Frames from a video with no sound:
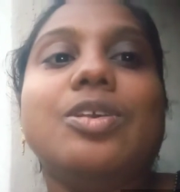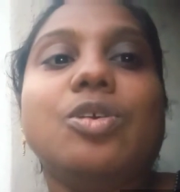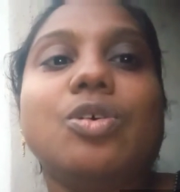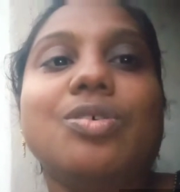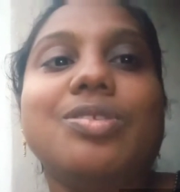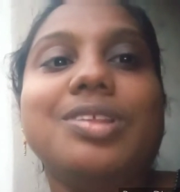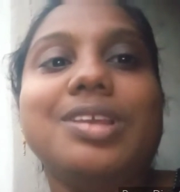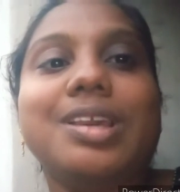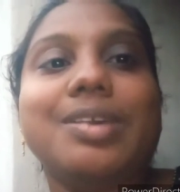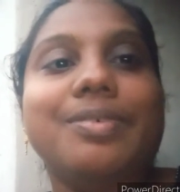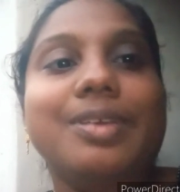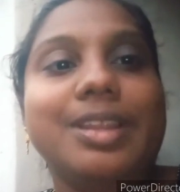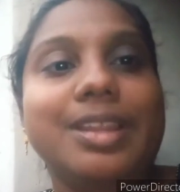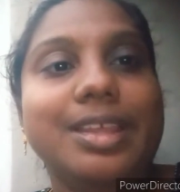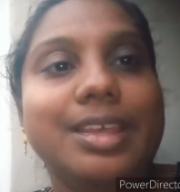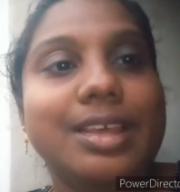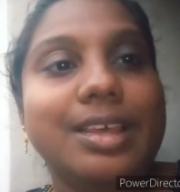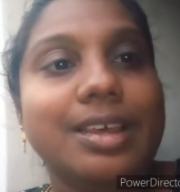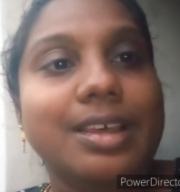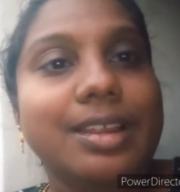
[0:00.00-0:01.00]
யோசிக்க
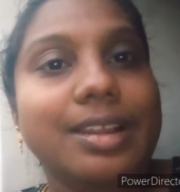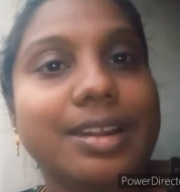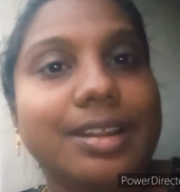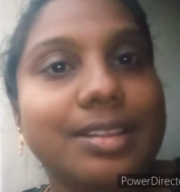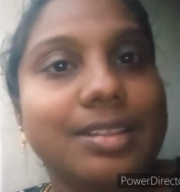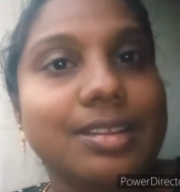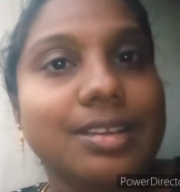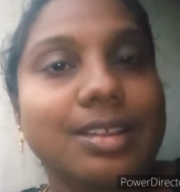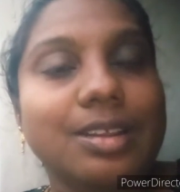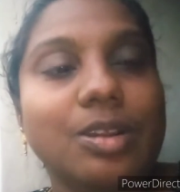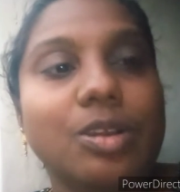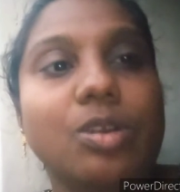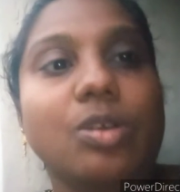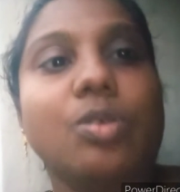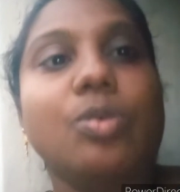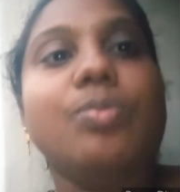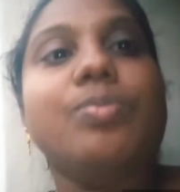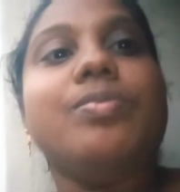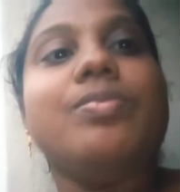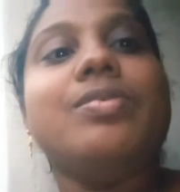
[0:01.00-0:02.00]
வேண்டிய இடத்தில்
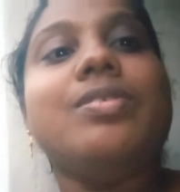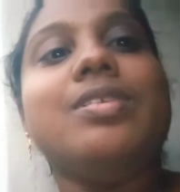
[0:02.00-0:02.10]
இருக்கிறோம்